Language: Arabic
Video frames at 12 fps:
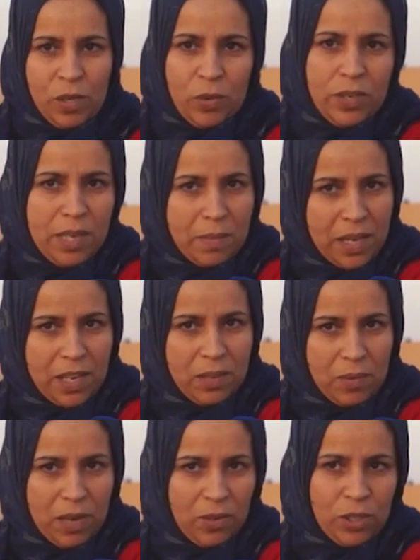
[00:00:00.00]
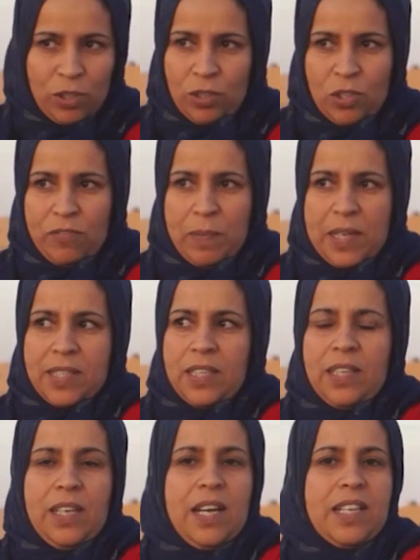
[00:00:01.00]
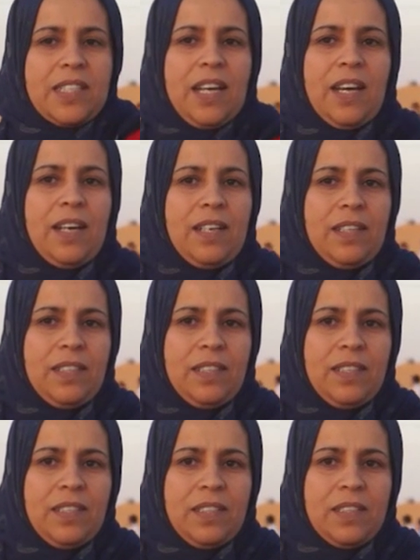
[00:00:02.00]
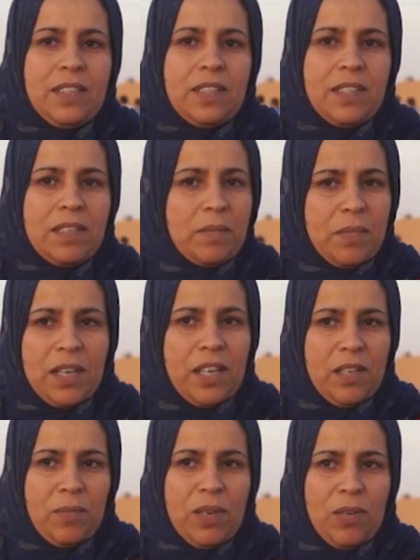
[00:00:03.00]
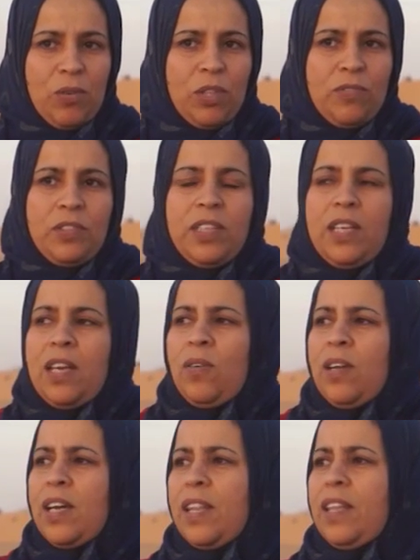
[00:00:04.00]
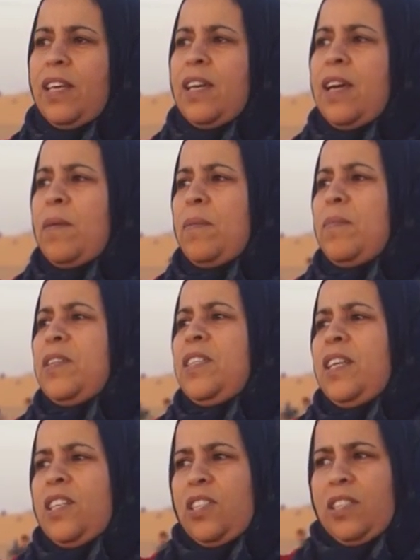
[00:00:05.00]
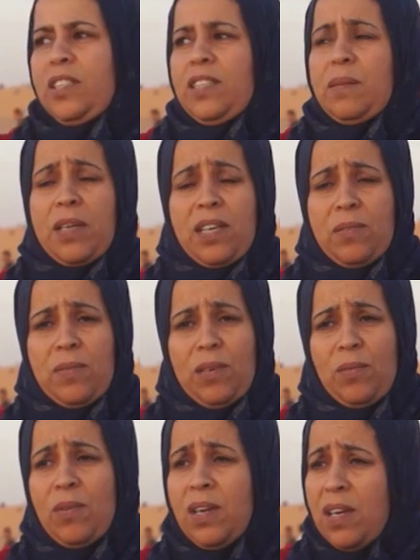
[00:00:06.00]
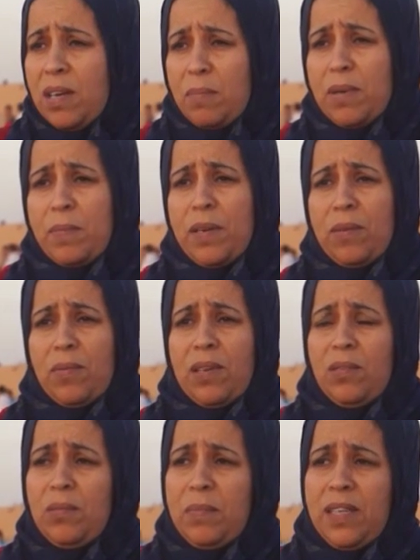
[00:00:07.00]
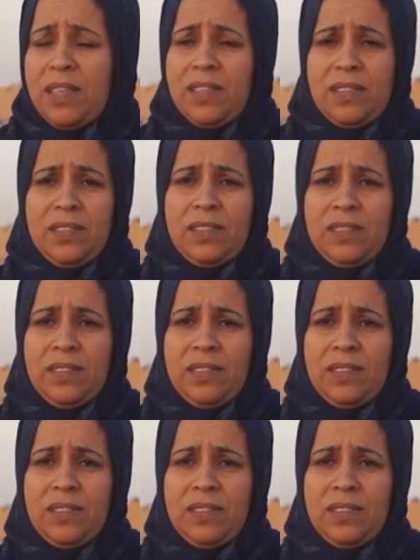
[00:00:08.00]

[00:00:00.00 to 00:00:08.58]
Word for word: وهي ما كان والو كي تروح تشوف بلاصه تلقاها صحراء ما كان والو كي تفوت عليها يقول لك هذه هي المدينه الجديده ما كان والو ما بان والو ما